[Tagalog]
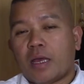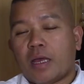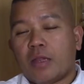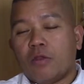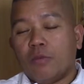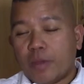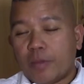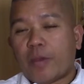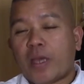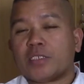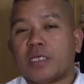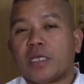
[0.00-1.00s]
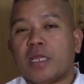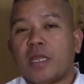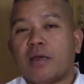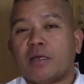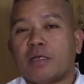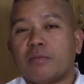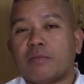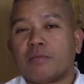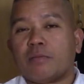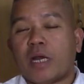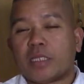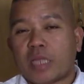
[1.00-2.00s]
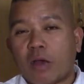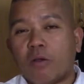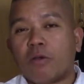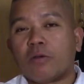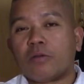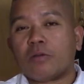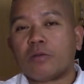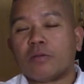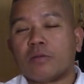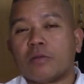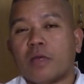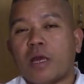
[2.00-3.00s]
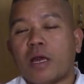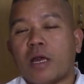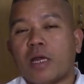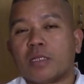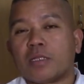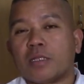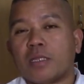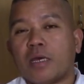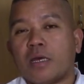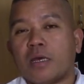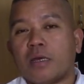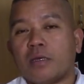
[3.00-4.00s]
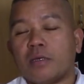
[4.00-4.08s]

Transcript: Lumipas ang ilang mga taon at uh,